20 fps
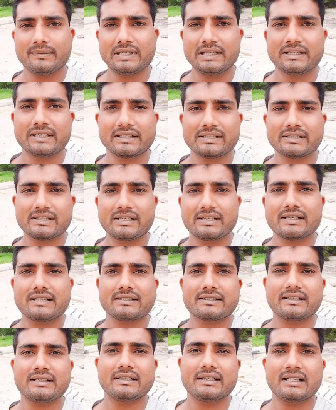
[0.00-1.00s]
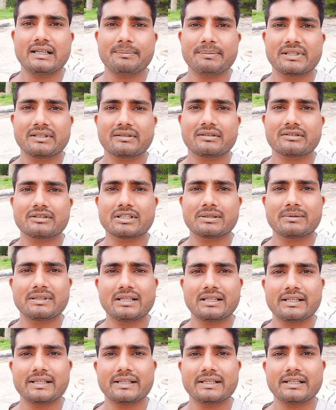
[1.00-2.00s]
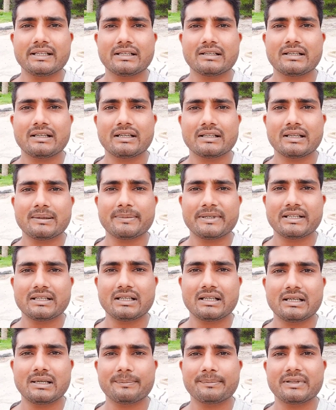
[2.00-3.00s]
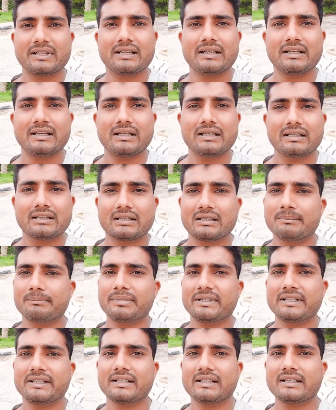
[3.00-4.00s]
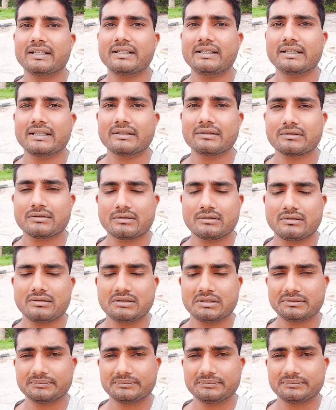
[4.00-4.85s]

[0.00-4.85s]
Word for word: इक्कीस का रेट चल रहा है पंद्रह सौ में है देखिए खाना पीना अपना है कंपनी का नहीं है दोस्तों